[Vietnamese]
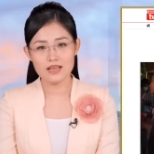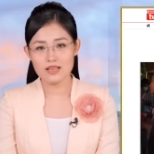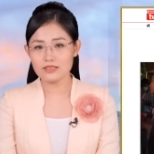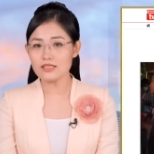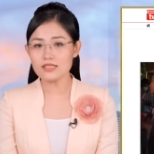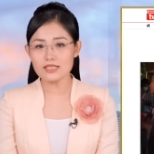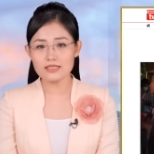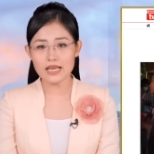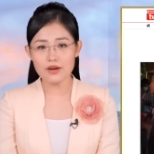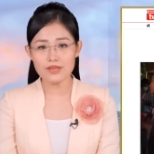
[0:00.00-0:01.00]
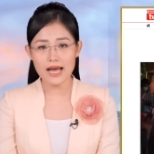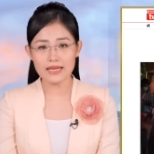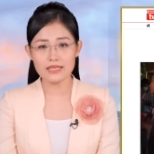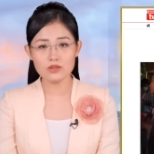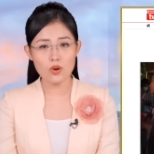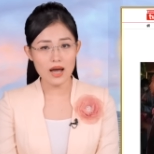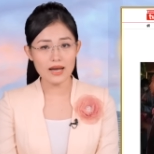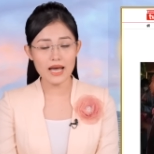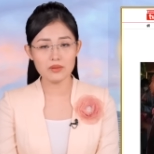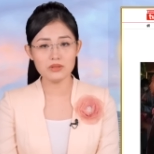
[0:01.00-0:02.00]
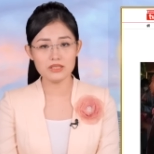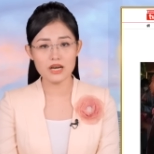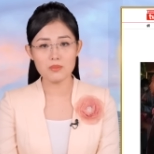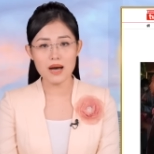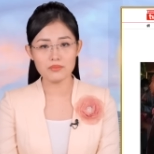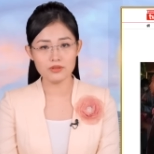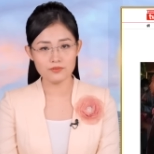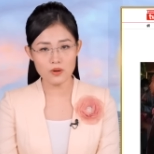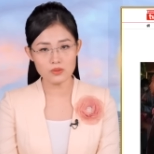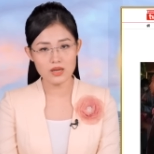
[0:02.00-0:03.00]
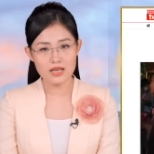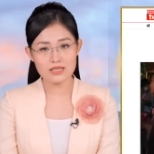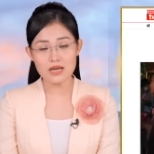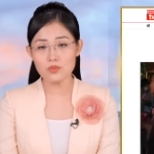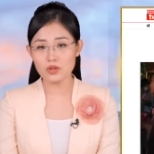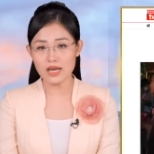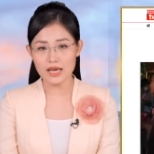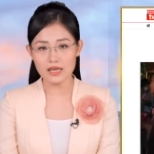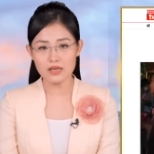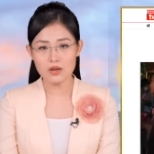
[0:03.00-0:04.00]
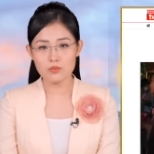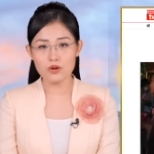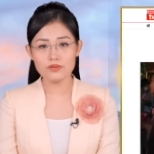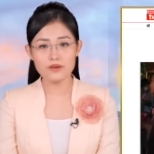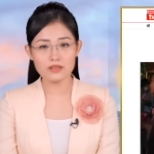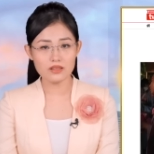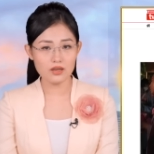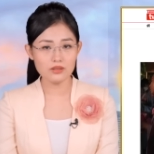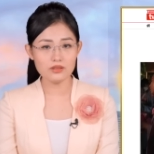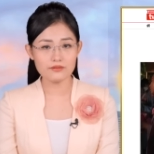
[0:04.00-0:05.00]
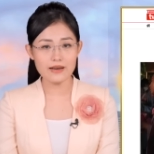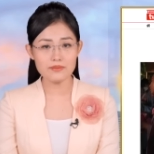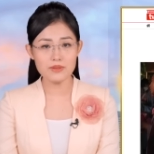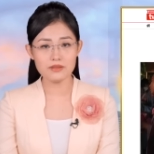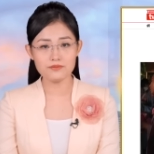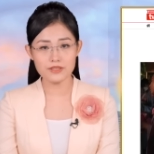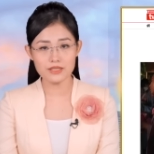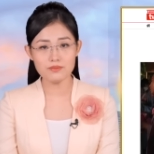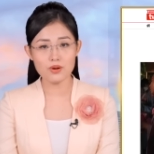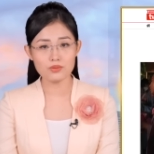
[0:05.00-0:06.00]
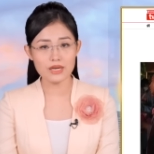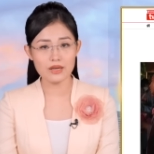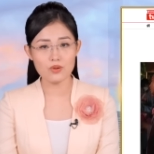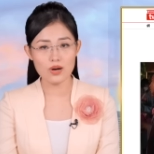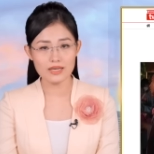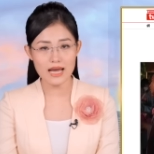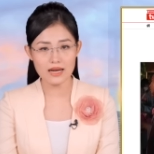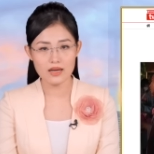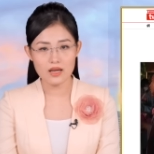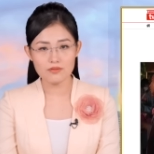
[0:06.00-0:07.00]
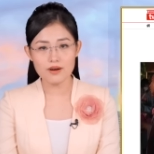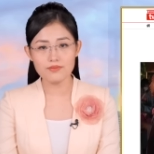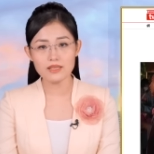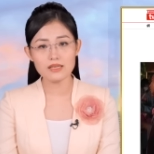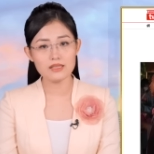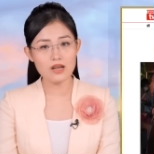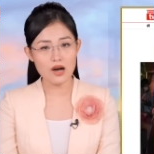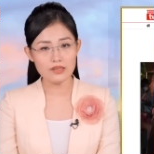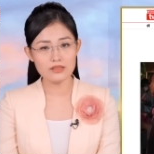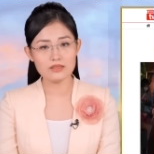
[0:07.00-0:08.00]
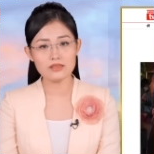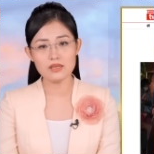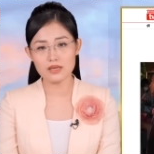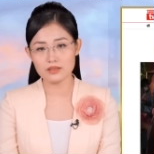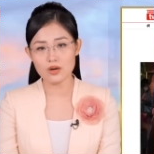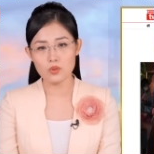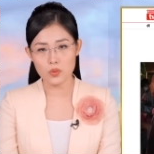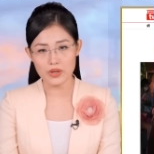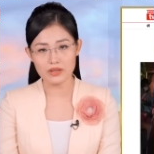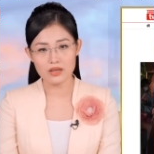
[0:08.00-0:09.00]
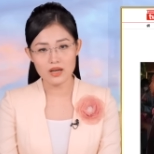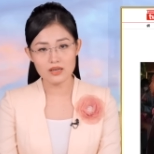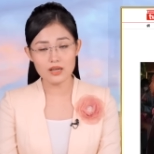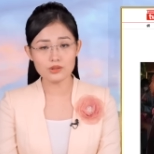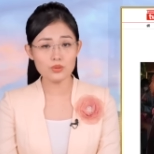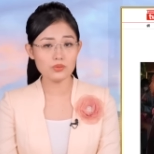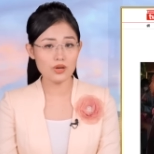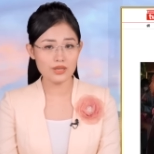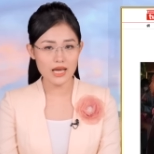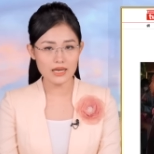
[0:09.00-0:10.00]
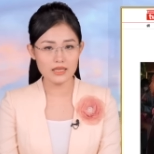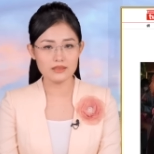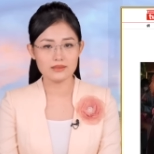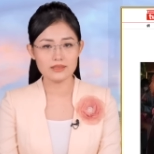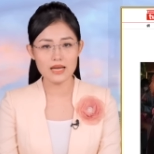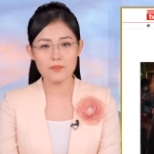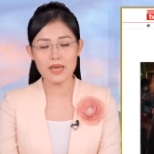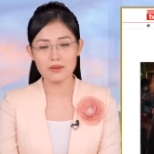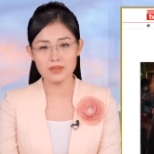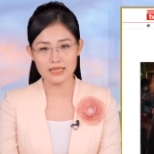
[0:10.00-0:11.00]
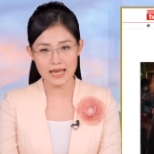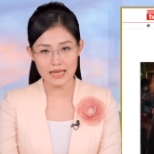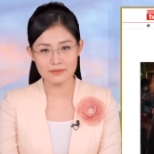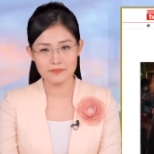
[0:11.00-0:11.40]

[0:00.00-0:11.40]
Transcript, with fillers: Chương trình kéo dài đến khoảng 20 giờ 30 phút. Sau buổi lễ, mỗi Phật tử được phát miễn phí một đèn hoa đăng và viết lên đó những lời cầu nguyện, lời chúc cho gia đình, cha mẹ bình an.